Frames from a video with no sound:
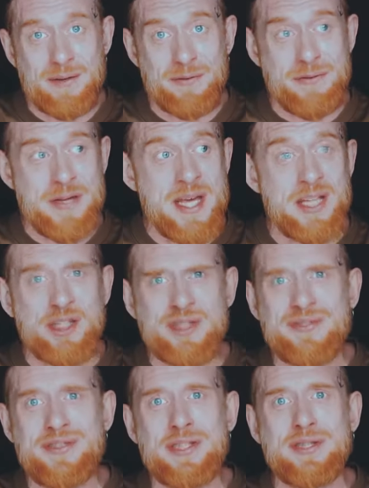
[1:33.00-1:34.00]
в ней
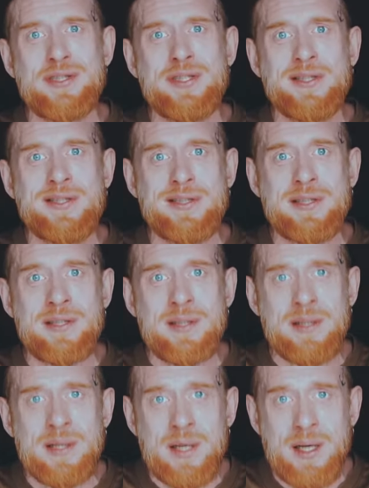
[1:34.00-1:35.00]
светить.
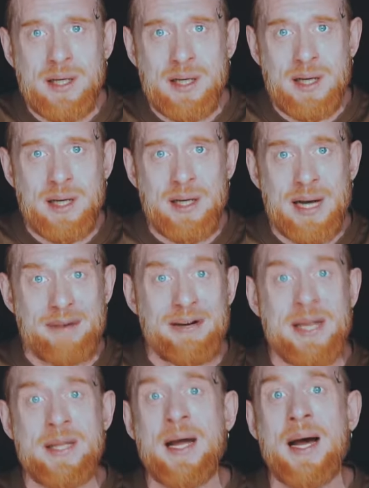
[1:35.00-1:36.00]
А
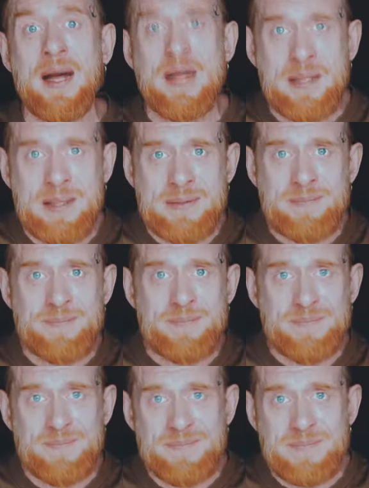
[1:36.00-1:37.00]
война,
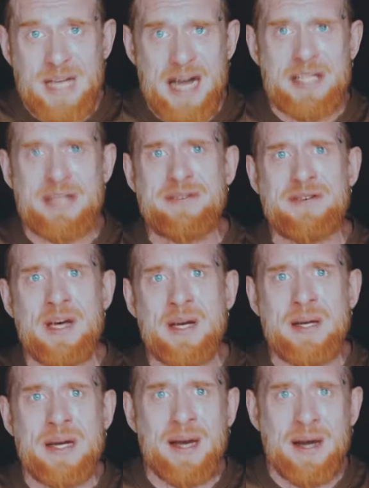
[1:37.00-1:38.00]
а
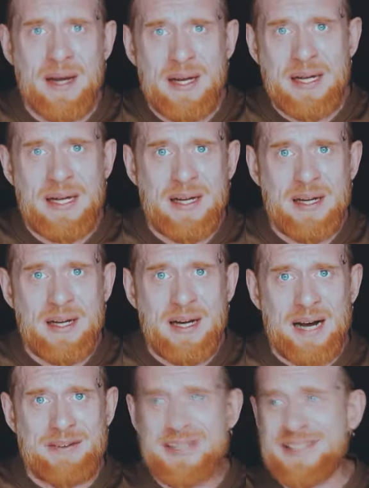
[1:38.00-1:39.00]
неверие,
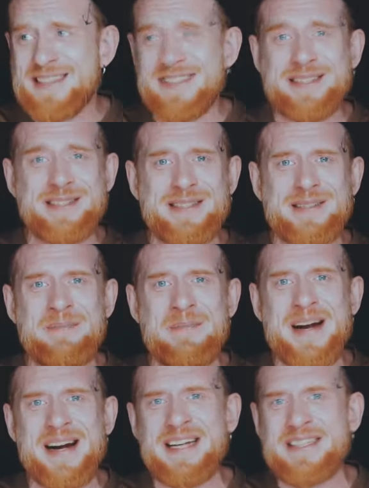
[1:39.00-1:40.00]
а весь этот
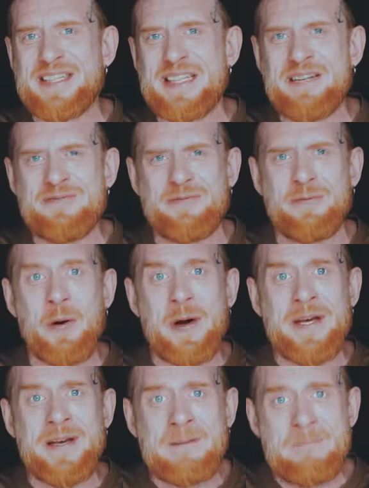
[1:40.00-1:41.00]
смрадный
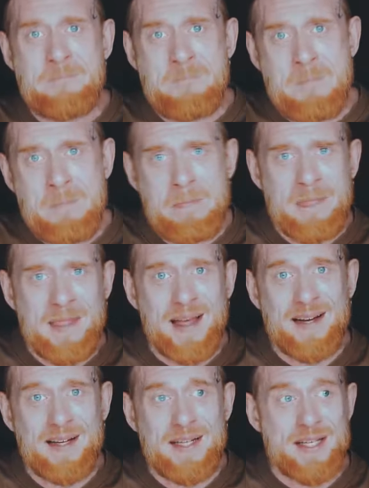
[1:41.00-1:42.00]
вой.
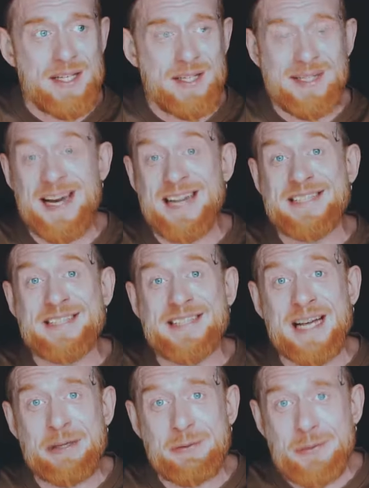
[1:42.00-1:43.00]
Я
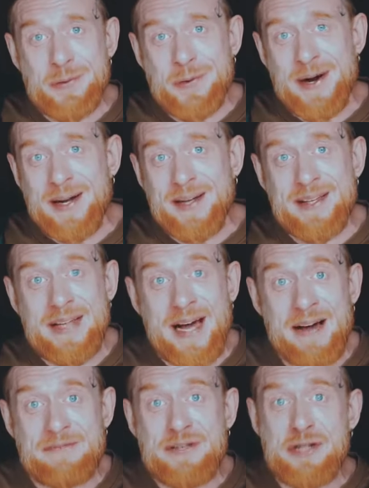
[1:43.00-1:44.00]
стою у
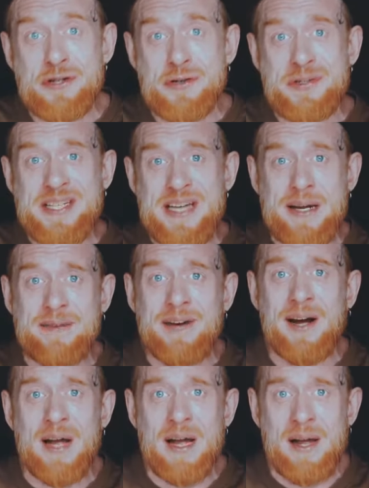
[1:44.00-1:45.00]
окна, вижу
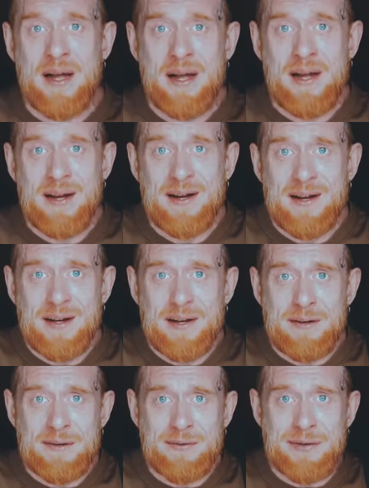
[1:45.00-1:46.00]
дерево
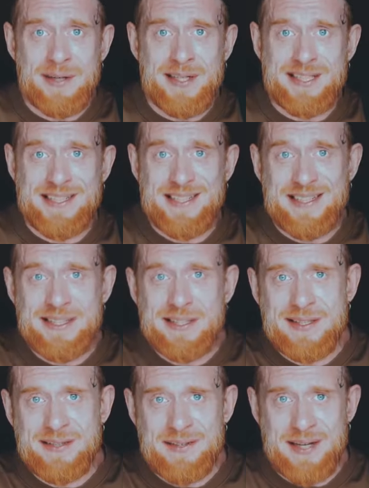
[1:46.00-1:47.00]
в рыжей
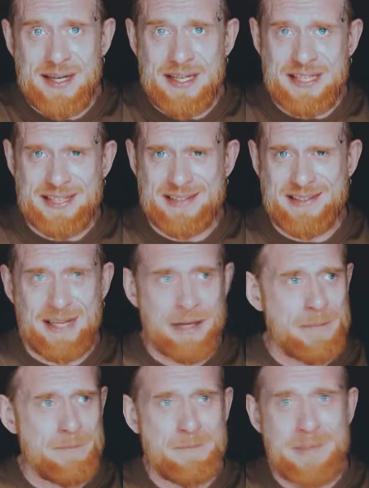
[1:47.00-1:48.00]
листве, и
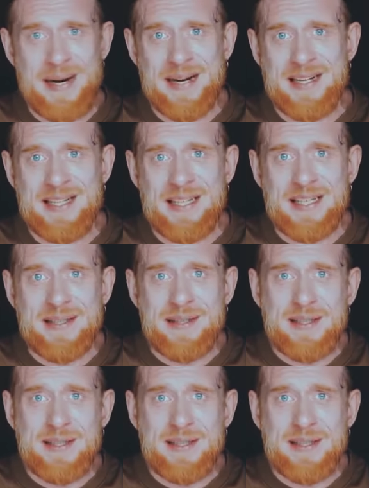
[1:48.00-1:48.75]
так пахнет